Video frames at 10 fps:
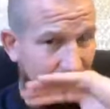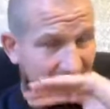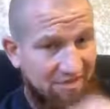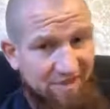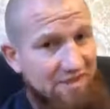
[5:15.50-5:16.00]

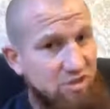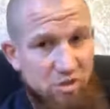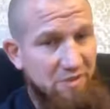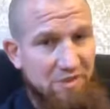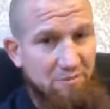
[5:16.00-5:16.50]
Die werden
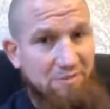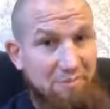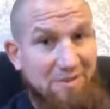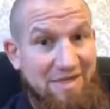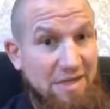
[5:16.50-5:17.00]
nicht
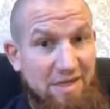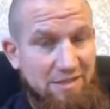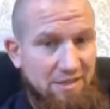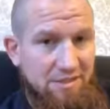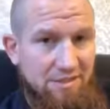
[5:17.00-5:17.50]

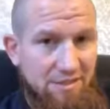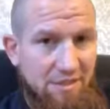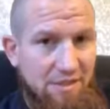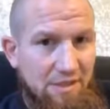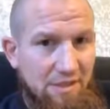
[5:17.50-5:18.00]
begnadigt.
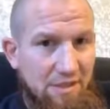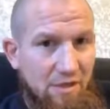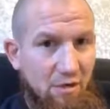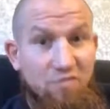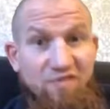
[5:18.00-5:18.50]

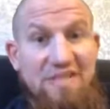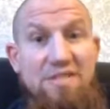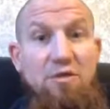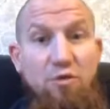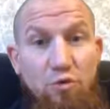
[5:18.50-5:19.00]
Und wenn
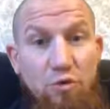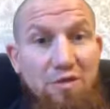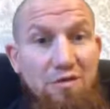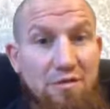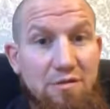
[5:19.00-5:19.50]
sie lügen,
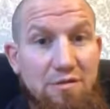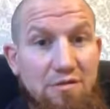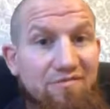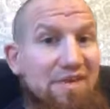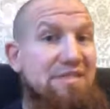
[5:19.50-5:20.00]

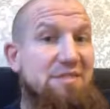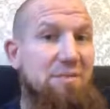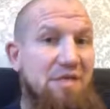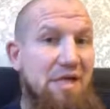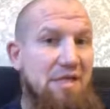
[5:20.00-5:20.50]
werden sie
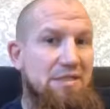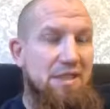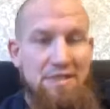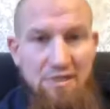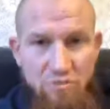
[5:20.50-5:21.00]

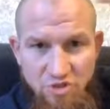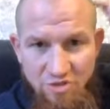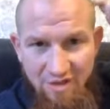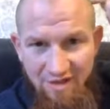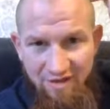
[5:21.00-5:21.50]
begnadigt. Dadurch
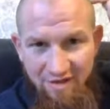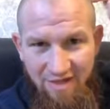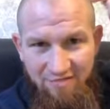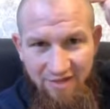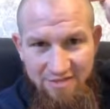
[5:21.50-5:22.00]

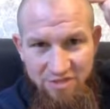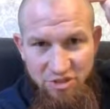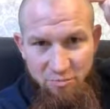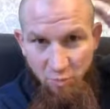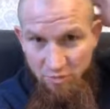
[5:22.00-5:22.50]
entwickelt sich
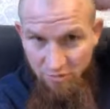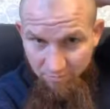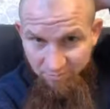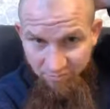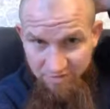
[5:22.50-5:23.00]
im
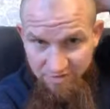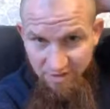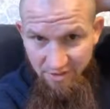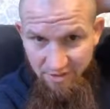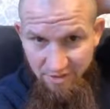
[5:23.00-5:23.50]

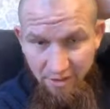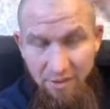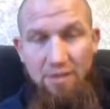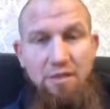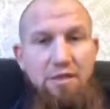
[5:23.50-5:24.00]
Unterbewusstsein, ja,
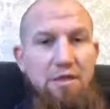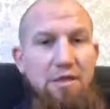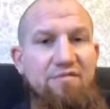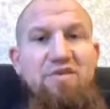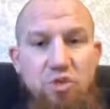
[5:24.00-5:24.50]

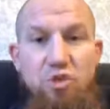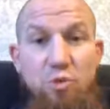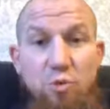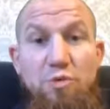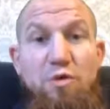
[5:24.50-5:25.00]
wenn ich
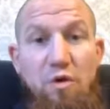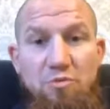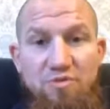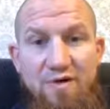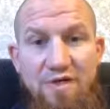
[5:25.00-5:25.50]
lüge, komme
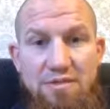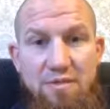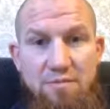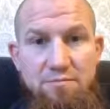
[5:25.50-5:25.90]
ich weiter.